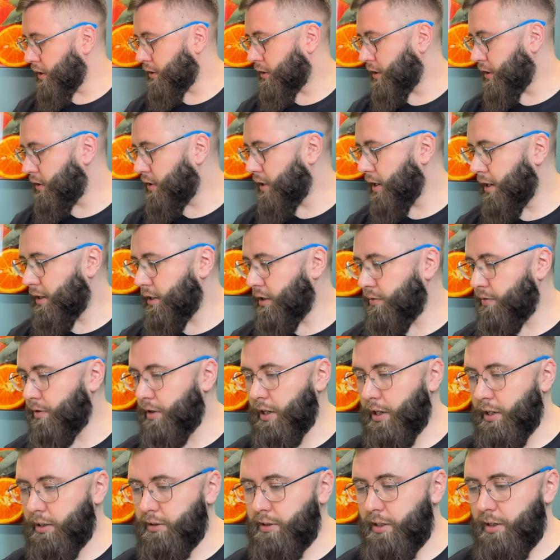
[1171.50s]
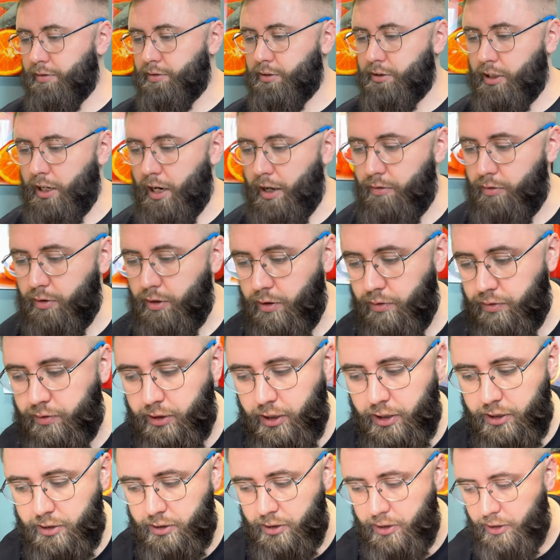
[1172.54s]
это идеальный вариант для встраивания в
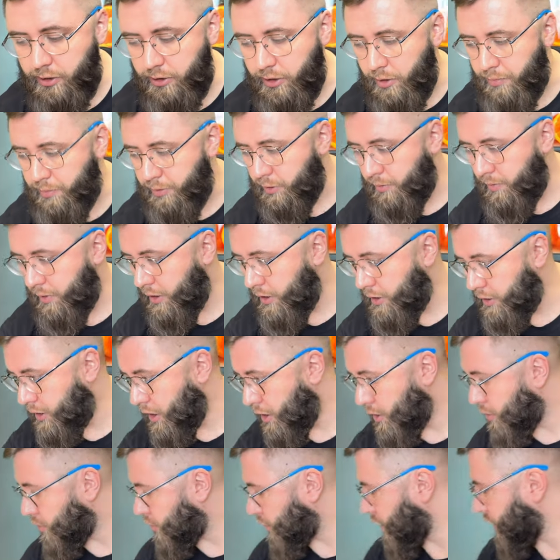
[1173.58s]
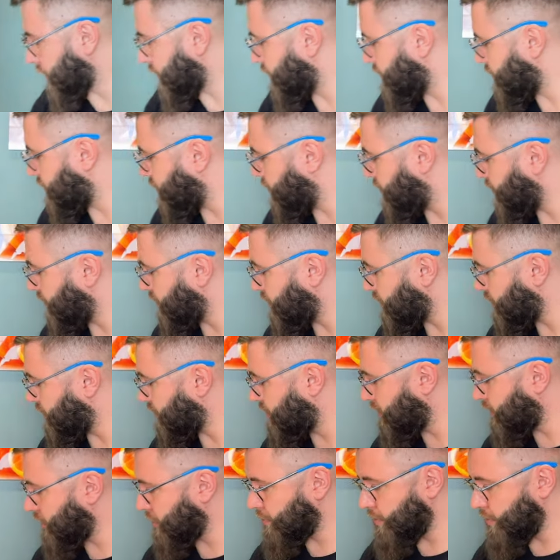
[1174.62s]
три стенки. Посмотрите, как аккуратно все получилось к